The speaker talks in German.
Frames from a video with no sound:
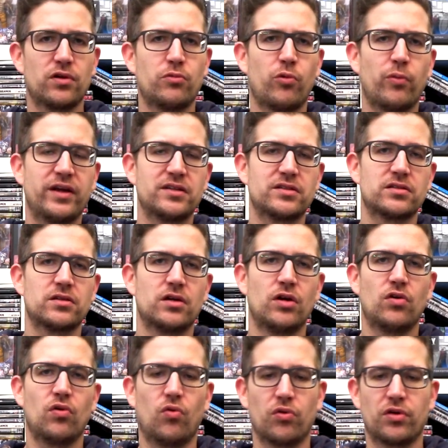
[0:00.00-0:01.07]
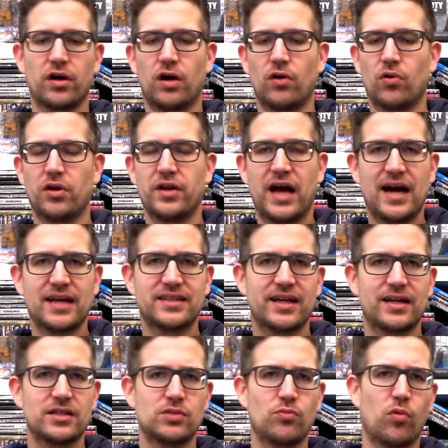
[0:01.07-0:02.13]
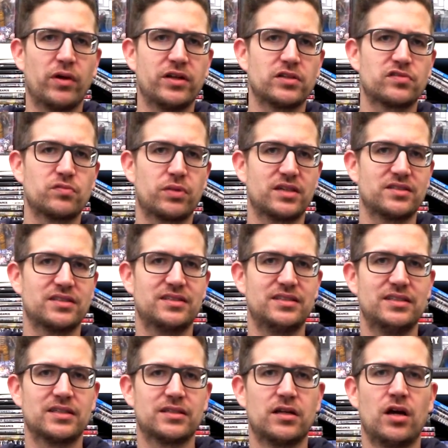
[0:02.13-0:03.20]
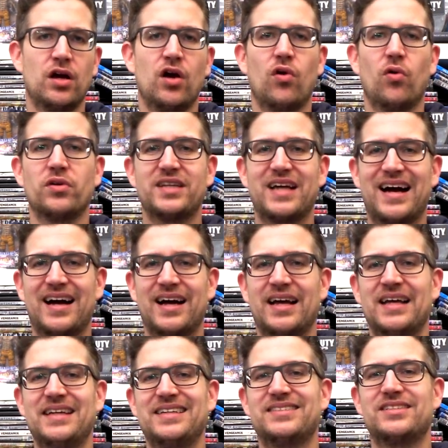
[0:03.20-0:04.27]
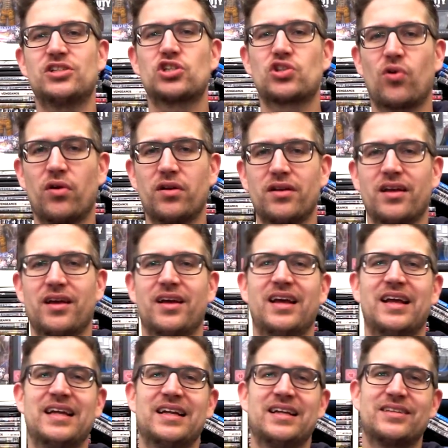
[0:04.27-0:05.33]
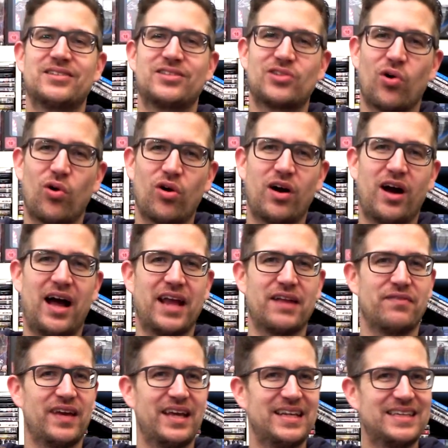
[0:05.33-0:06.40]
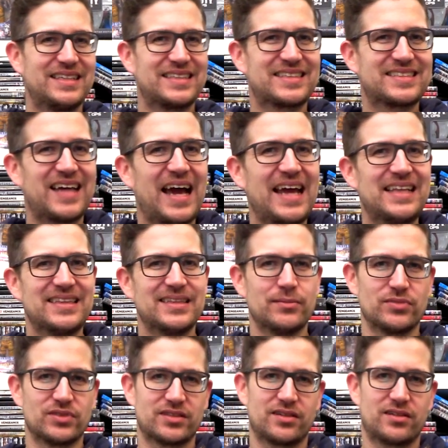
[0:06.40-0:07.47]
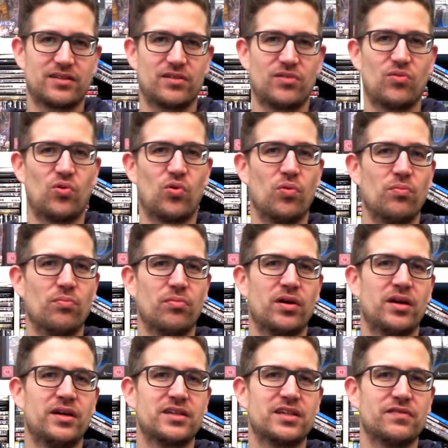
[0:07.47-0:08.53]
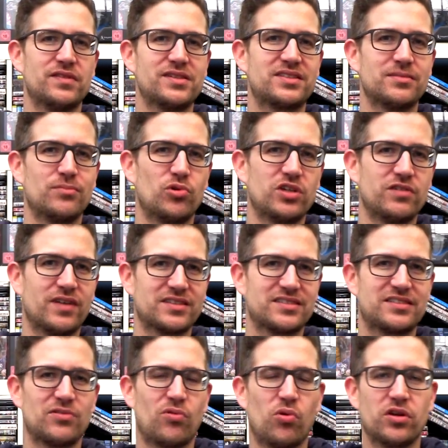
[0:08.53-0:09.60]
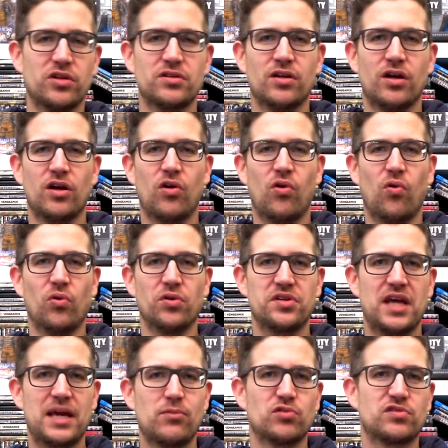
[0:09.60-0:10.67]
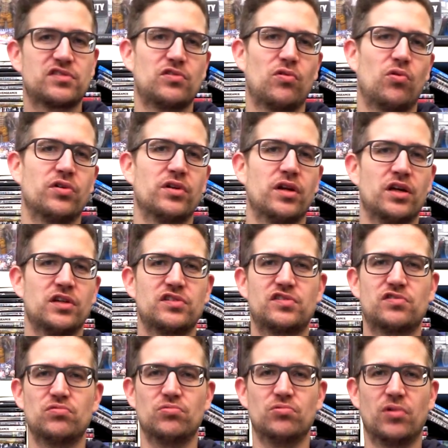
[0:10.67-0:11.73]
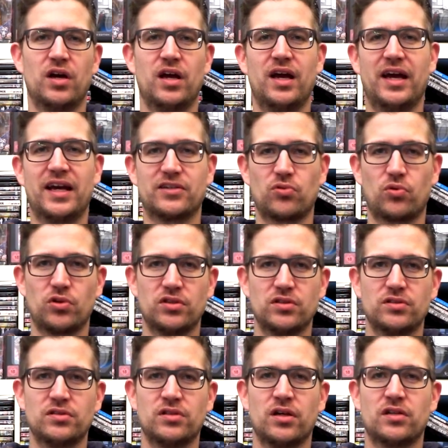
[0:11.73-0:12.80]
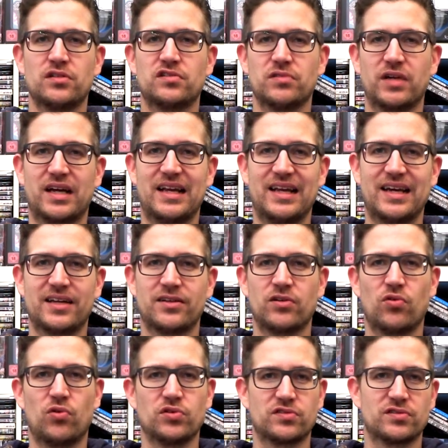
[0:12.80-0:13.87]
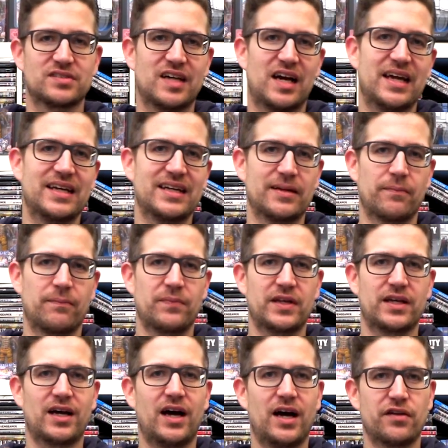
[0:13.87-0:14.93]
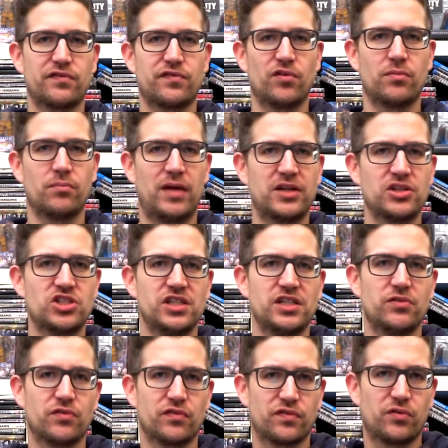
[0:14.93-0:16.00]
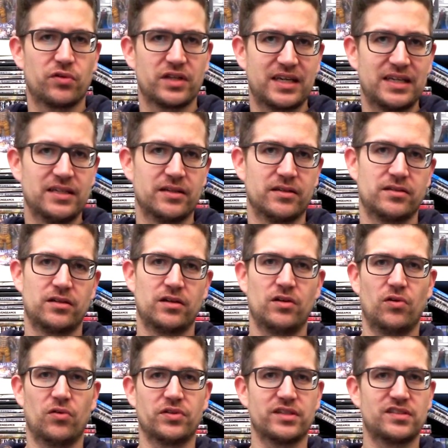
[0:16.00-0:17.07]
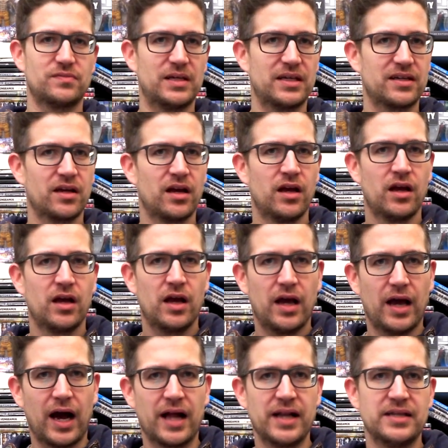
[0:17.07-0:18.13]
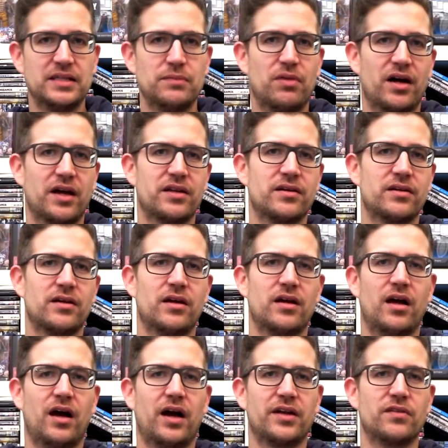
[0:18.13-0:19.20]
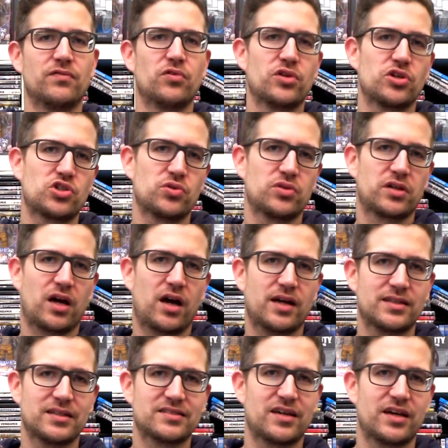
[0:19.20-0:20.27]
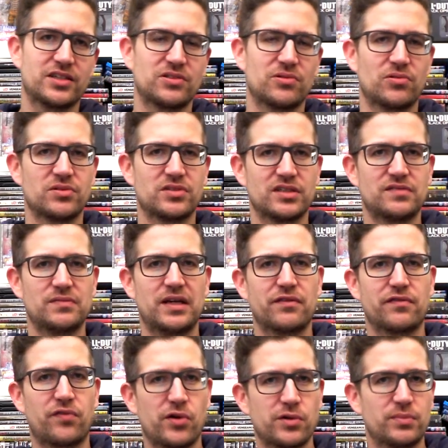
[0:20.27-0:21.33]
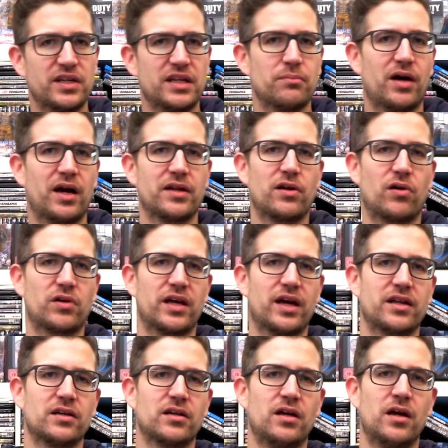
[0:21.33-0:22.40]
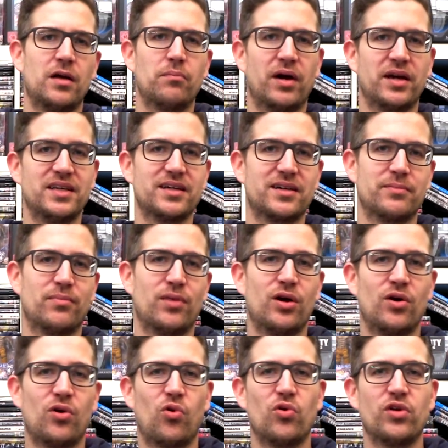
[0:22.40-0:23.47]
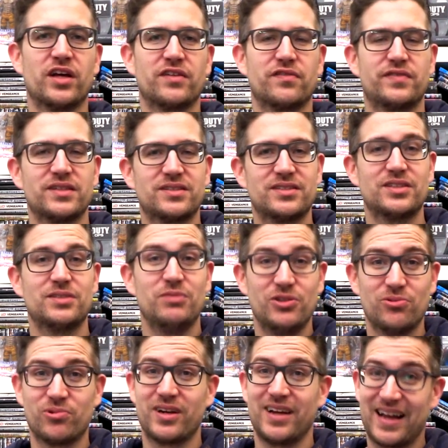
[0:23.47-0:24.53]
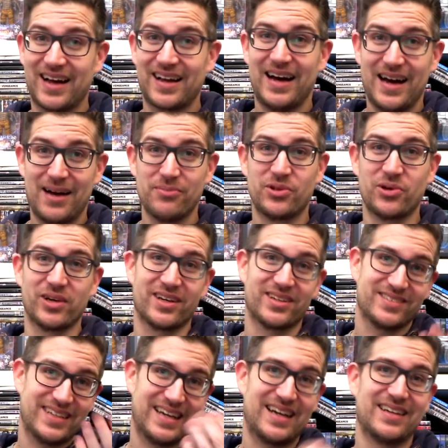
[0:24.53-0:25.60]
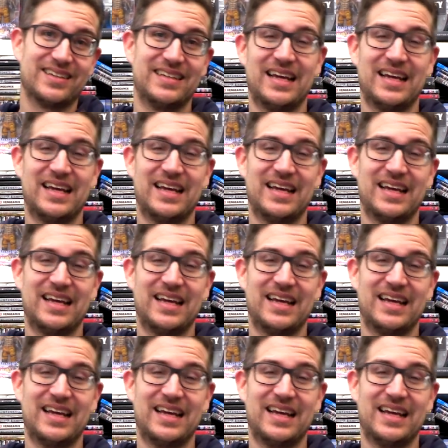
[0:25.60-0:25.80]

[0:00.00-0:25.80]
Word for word: Momente oder auch nachdenkliche Momente zu präsentieren. Und ja, die sich schon doch ein wenig Zeit nimmt, um gewisse Motivationen und Emotionen zu ergründen, zu erklären und zu zeigen. Gerade von Manji und von Rin. Und deswegen erhalten die beiden eine wunderschöne Charakterzeichnung und deswegen folgt man den beiden auch gerne bei ihrem 140 Minuten langen Abenteuer. Ja.